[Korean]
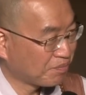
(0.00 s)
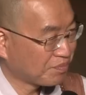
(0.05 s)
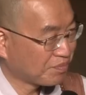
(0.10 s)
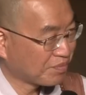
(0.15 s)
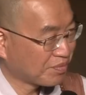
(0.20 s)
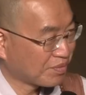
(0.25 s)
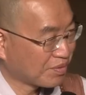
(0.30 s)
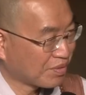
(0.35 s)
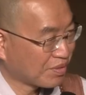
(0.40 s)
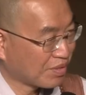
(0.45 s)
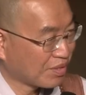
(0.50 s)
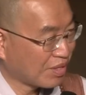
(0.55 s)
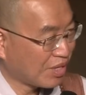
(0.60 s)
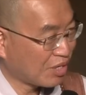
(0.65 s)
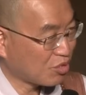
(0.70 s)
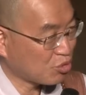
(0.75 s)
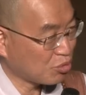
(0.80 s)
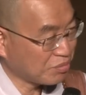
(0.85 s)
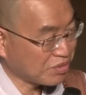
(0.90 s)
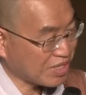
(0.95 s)
예,
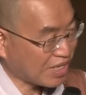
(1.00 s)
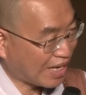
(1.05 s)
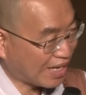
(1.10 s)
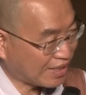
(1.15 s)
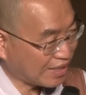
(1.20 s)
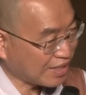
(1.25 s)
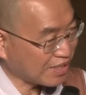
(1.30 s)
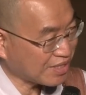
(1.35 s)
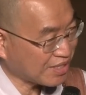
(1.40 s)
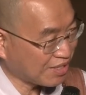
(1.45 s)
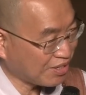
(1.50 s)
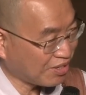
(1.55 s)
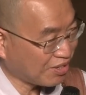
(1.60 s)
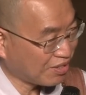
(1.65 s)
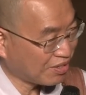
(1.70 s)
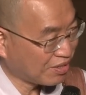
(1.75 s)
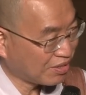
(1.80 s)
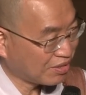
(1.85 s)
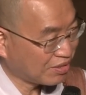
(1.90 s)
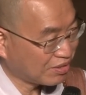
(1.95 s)
이제. 20살 아, 안
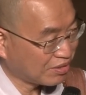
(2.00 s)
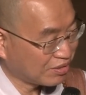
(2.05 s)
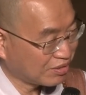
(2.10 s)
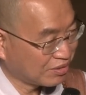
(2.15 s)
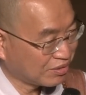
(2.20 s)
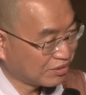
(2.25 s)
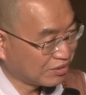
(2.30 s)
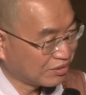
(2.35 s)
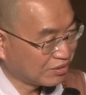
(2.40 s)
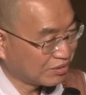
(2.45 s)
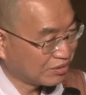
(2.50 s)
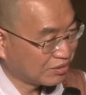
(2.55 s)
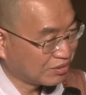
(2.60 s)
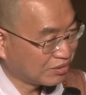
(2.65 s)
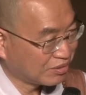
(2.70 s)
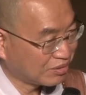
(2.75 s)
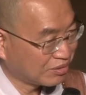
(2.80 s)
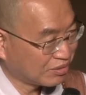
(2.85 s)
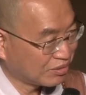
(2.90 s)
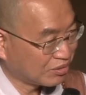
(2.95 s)
됐어요? 아니요, 다
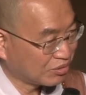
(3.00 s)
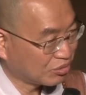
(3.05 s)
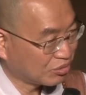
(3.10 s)
넘었어요.